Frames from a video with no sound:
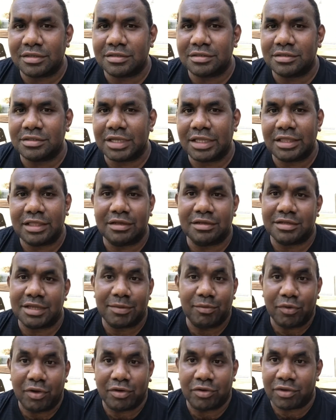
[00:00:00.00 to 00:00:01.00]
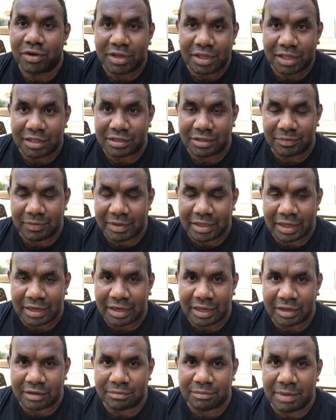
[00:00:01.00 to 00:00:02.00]
saya saya bukan orang yang tipikal
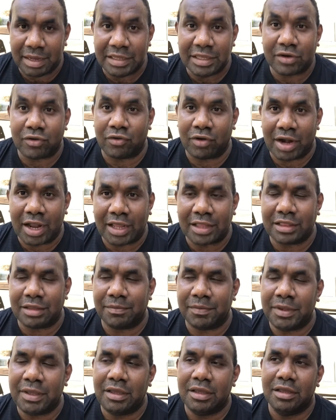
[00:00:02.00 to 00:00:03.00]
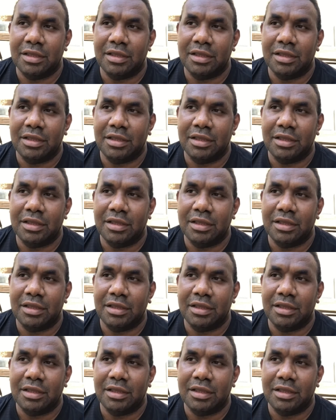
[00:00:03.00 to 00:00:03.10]
yang belajar online tapi